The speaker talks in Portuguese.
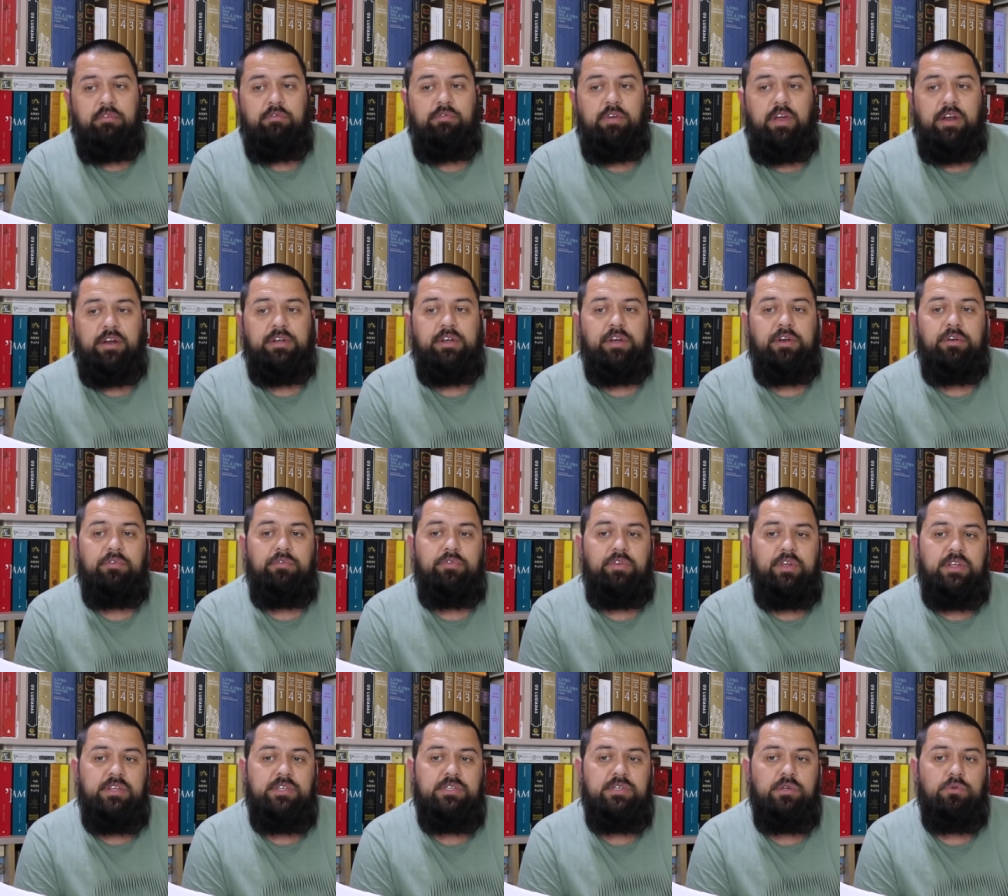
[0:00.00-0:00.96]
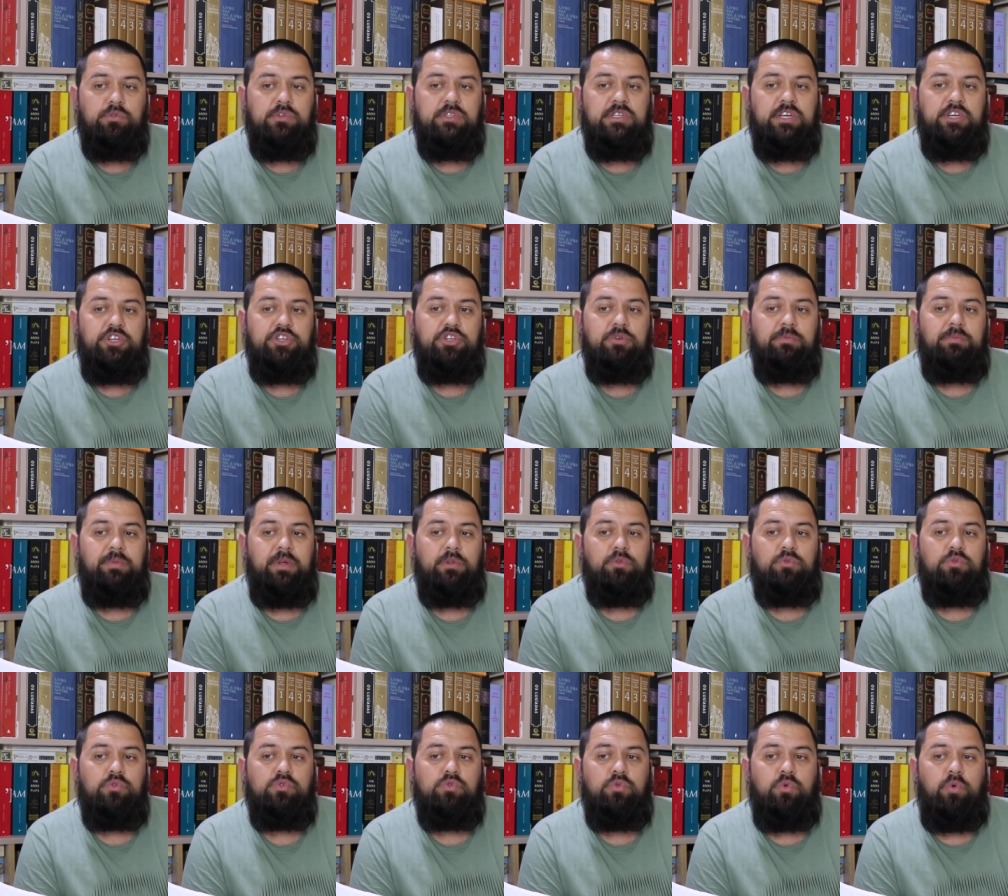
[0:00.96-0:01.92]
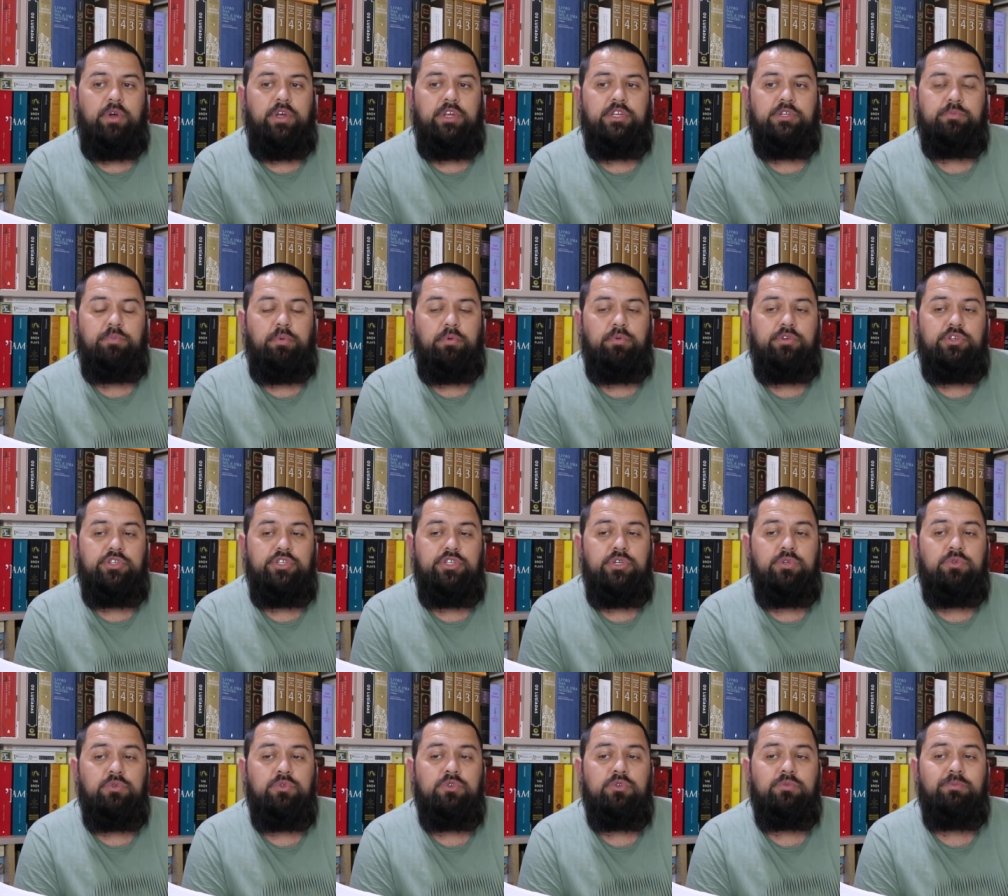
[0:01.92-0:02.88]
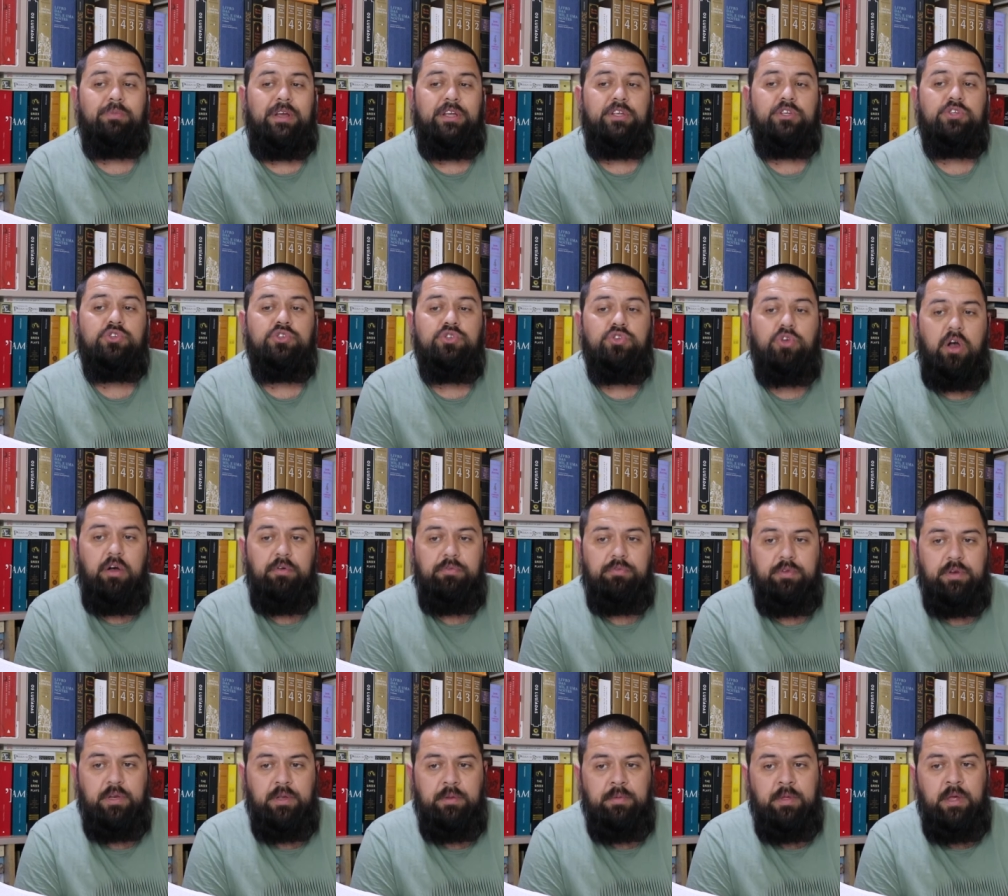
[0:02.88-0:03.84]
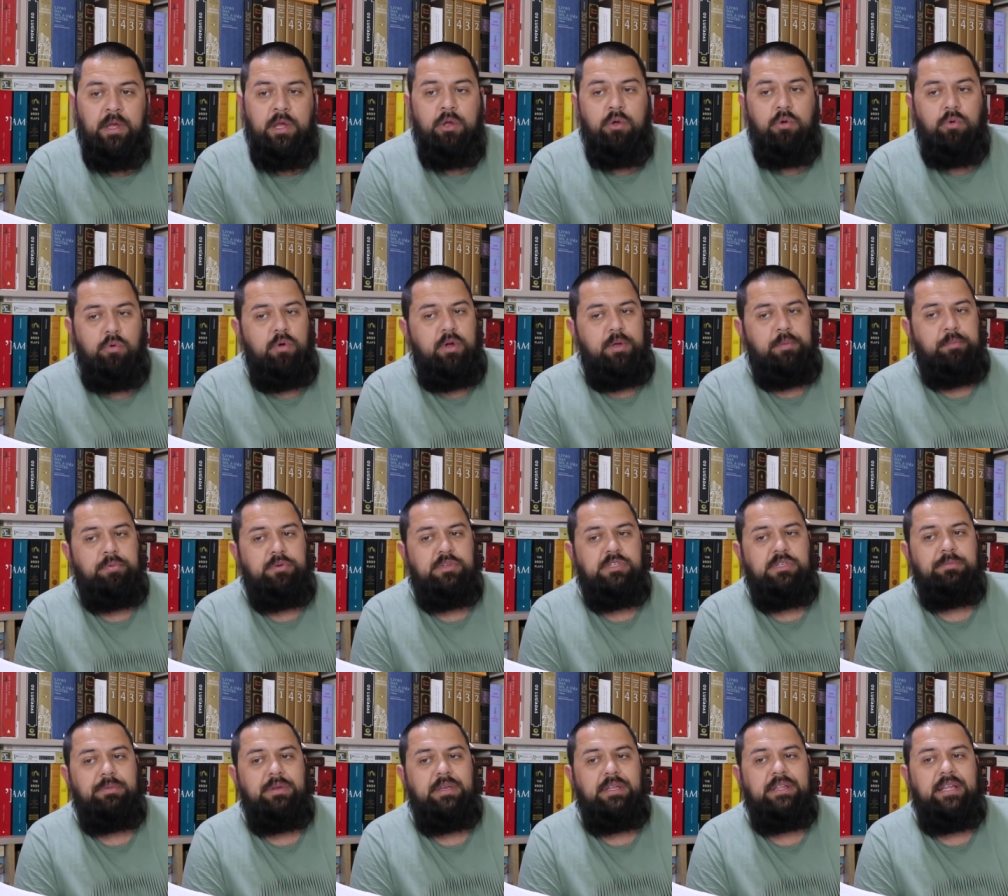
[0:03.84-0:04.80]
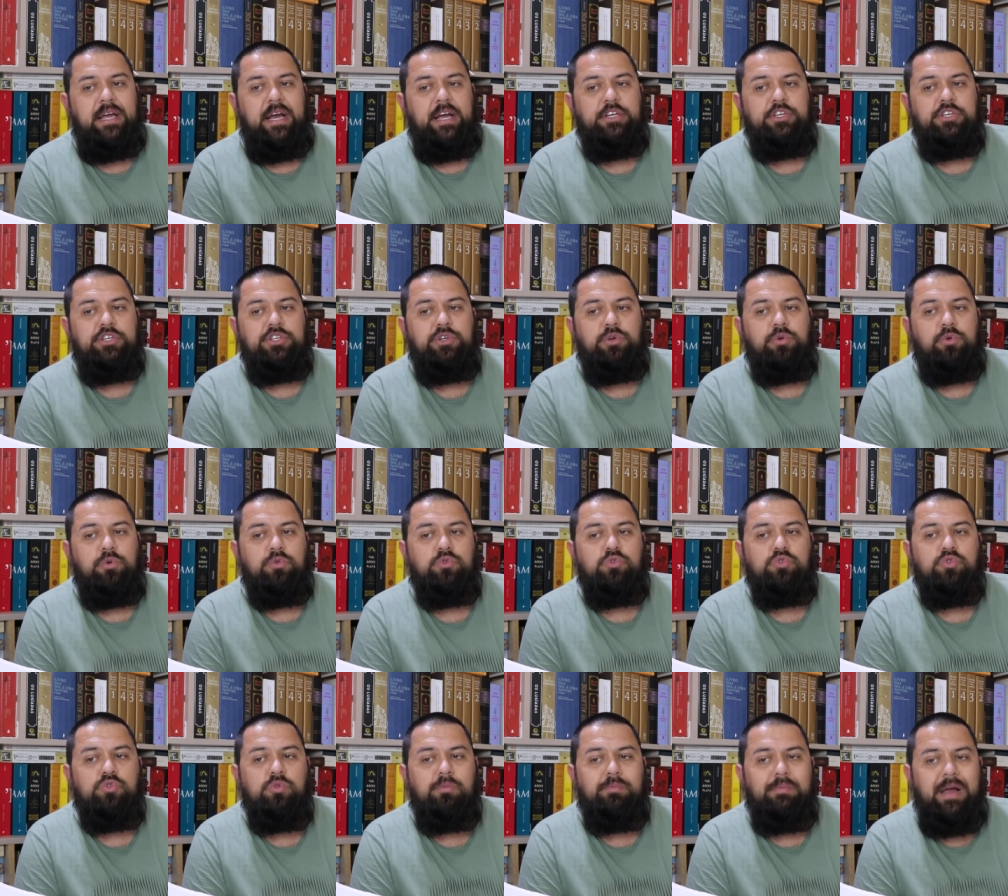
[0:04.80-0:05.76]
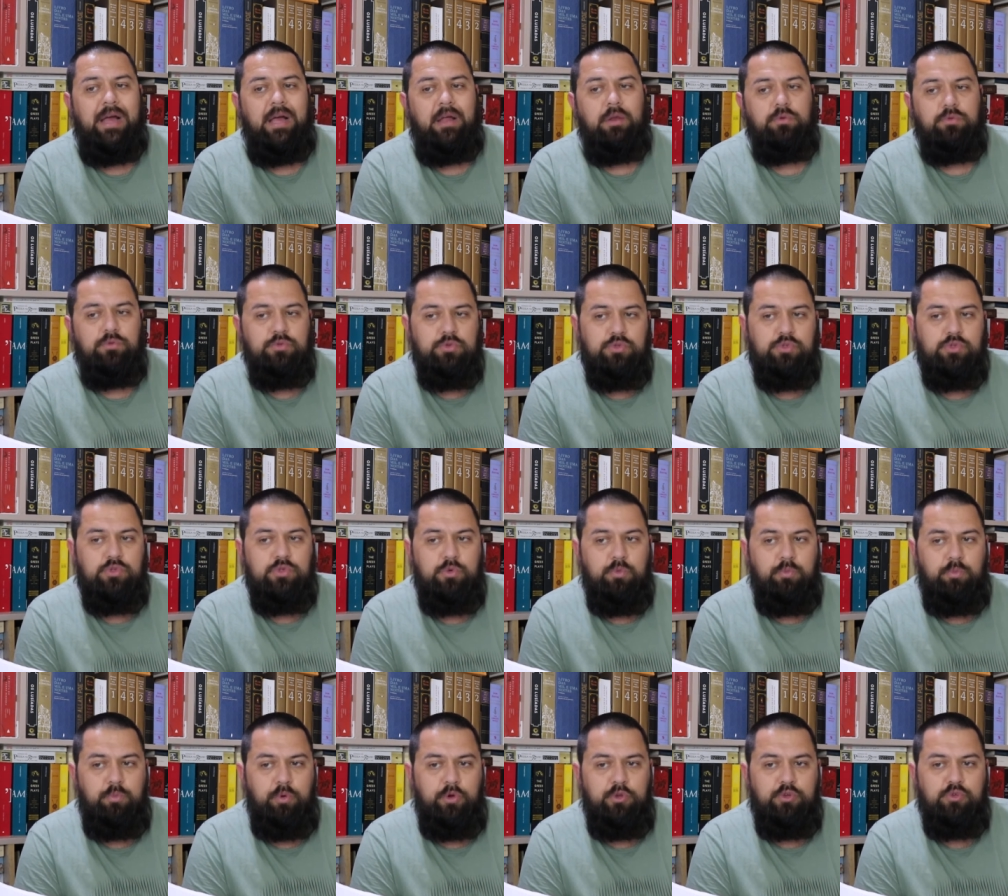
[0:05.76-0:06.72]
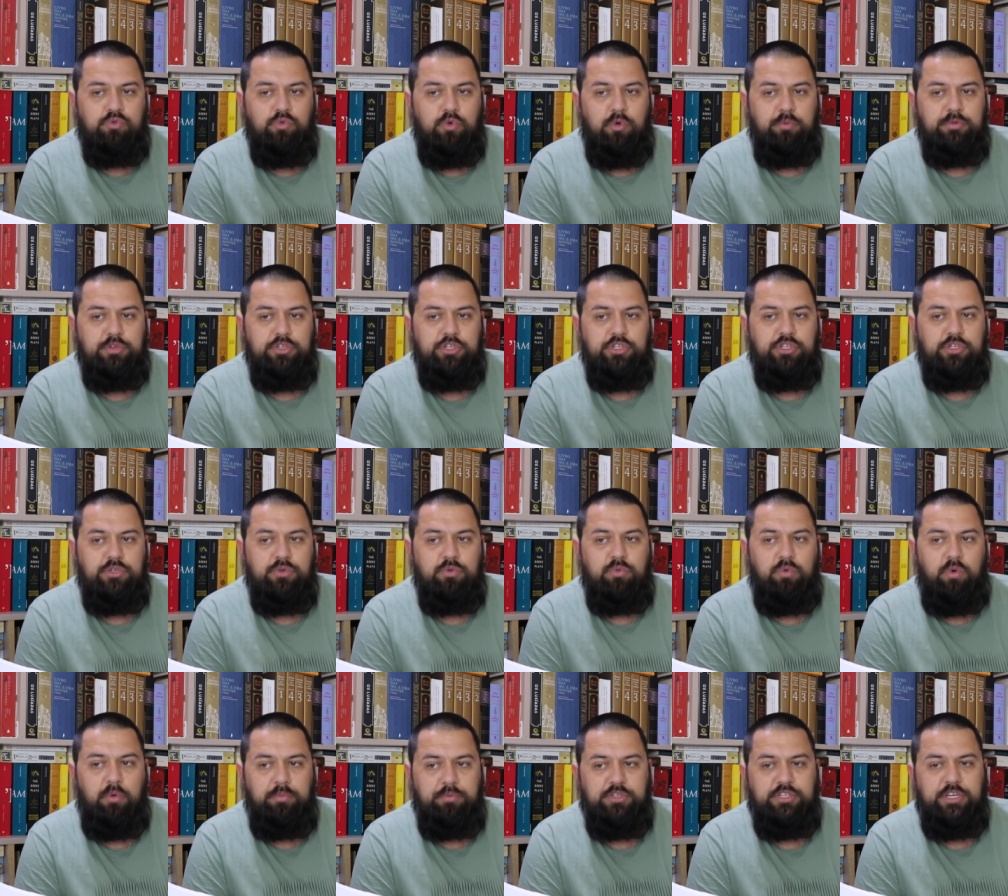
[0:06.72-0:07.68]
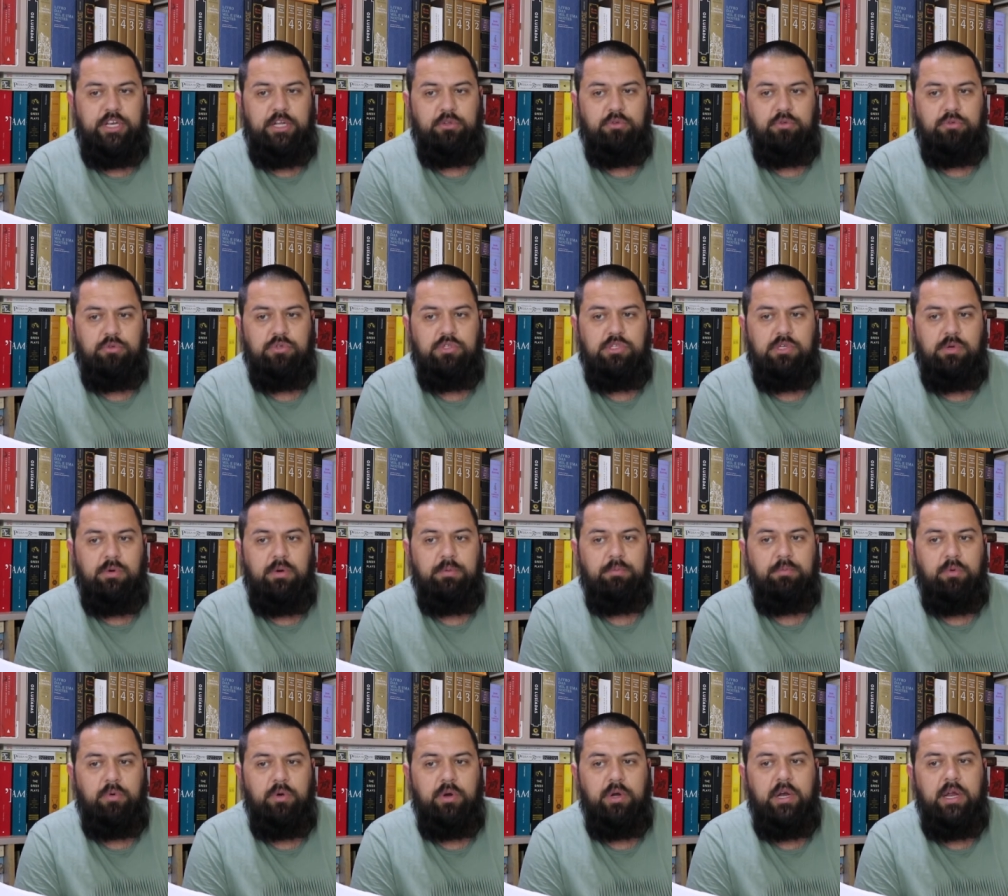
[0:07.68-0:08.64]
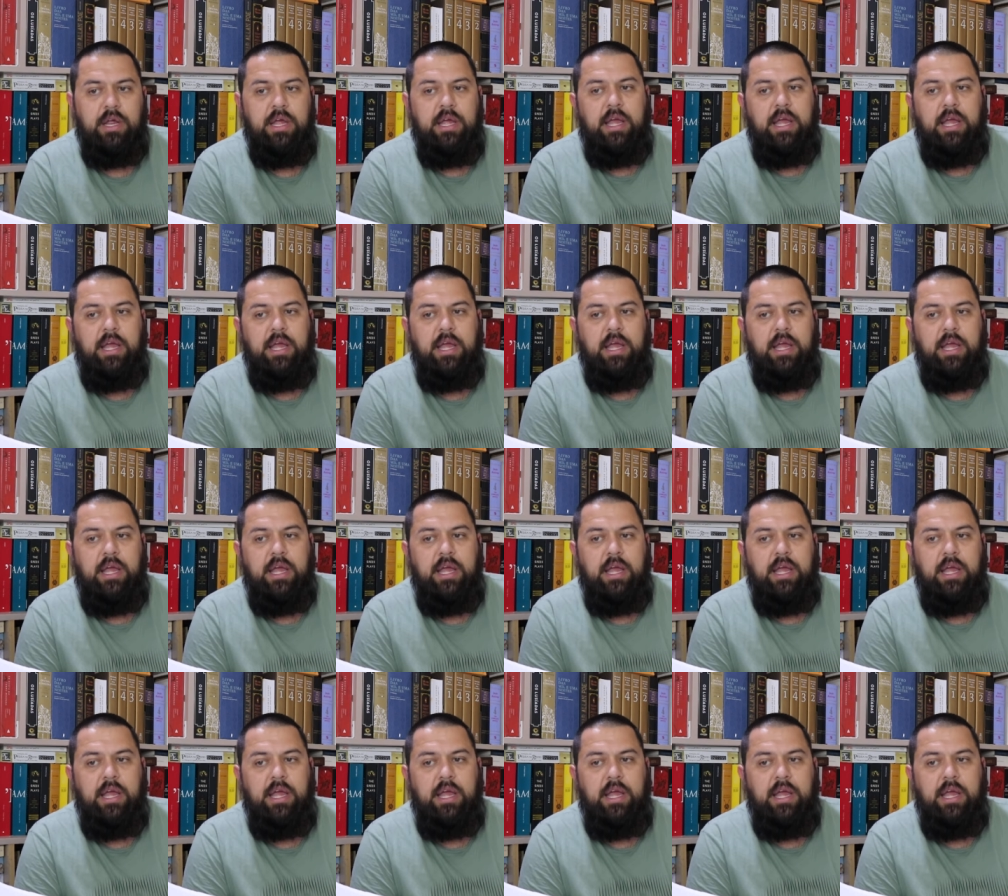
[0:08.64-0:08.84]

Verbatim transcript: Werther vê seus sentimentos correspondidos, mas sofre com a impossibilidade de consumá-los, pois o, obje o objeto do seu amor,